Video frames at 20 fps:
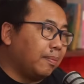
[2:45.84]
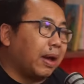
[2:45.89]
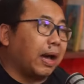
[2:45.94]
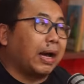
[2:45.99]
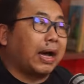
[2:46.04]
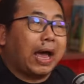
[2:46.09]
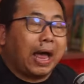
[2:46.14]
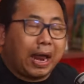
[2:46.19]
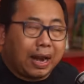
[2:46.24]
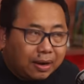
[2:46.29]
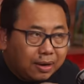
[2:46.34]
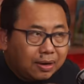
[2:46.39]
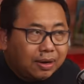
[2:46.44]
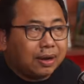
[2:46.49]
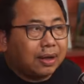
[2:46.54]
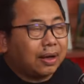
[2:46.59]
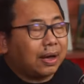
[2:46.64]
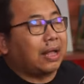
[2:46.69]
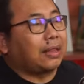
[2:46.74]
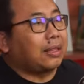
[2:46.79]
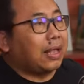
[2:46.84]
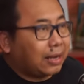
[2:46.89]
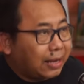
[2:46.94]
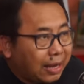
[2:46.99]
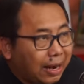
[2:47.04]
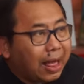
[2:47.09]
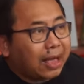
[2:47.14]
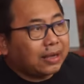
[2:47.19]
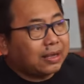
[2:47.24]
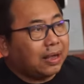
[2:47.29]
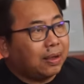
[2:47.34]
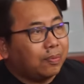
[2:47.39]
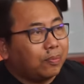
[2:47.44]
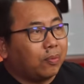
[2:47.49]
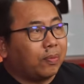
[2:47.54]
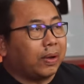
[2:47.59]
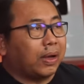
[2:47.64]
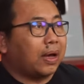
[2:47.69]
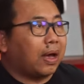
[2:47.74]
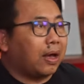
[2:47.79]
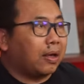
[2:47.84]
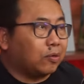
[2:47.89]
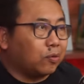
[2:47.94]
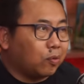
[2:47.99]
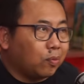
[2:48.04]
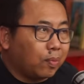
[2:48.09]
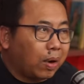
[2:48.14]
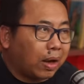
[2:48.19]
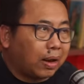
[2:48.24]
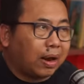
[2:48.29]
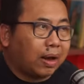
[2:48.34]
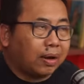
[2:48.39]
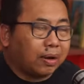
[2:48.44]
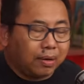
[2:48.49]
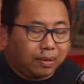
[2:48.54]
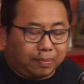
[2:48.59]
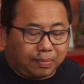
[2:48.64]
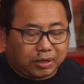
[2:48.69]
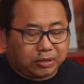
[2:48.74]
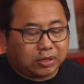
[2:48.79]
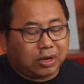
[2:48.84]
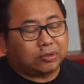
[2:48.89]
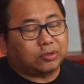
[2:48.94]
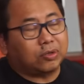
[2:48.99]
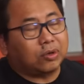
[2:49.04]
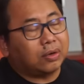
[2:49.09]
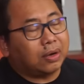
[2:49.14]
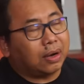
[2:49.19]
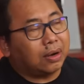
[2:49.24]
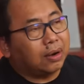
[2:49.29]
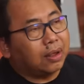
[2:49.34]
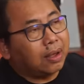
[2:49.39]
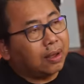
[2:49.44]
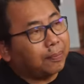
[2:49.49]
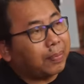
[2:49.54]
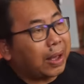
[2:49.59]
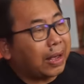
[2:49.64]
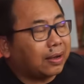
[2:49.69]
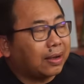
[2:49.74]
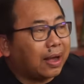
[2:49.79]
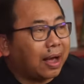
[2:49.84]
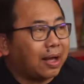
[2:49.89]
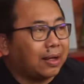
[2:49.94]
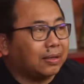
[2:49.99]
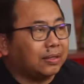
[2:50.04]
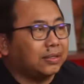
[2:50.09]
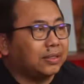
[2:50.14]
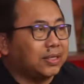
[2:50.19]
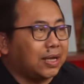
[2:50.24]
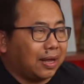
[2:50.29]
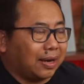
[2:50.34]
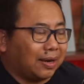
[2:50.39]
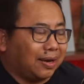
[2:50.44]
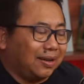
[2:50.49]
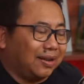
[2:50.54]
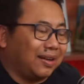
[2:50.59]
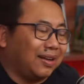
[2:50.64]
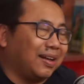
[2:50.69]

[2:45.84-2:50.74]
Bahkan katanya lagi Bu Mega itu marah ke Mas Hasto dan Pak Ganjar.